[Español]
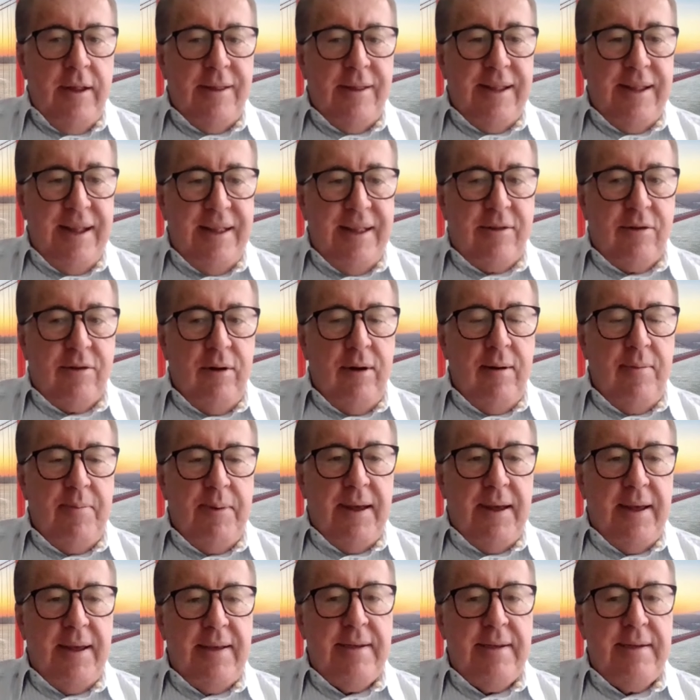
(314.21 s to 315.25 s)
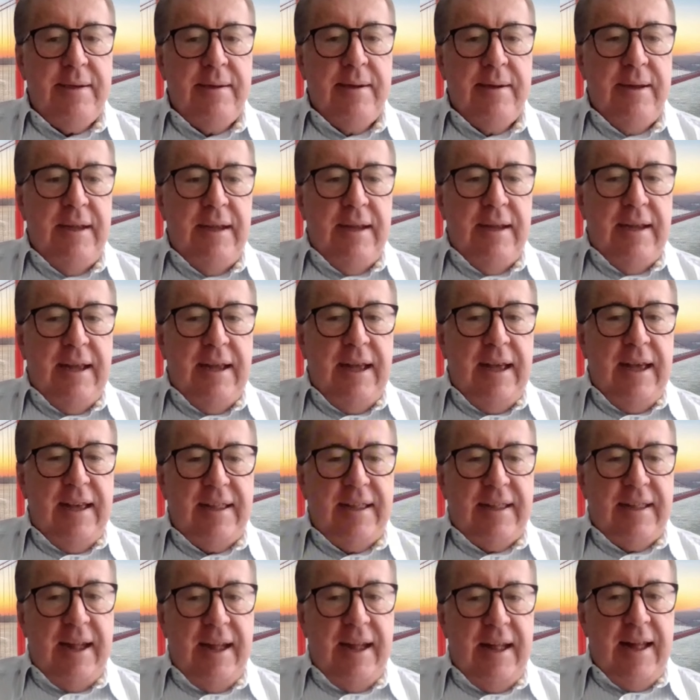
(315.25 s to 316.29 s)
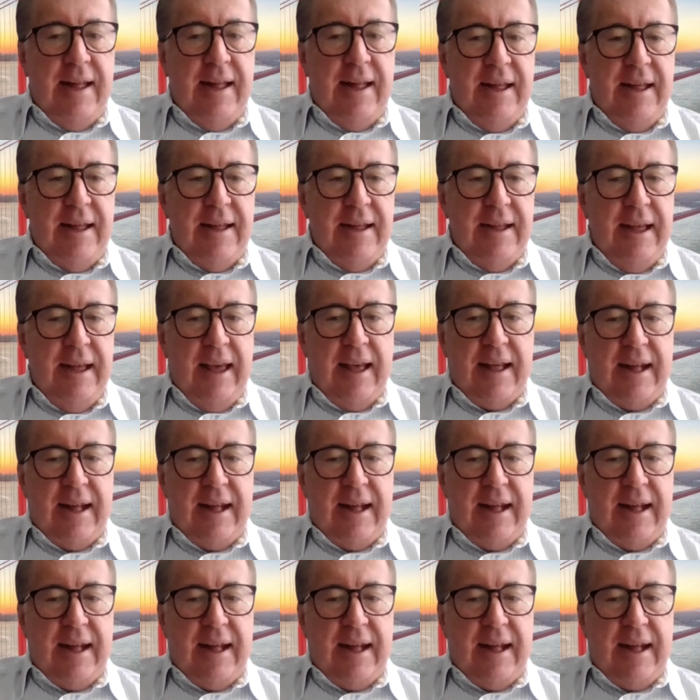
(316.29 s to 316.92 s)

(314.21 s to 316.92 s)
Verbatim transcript: dentro del país esta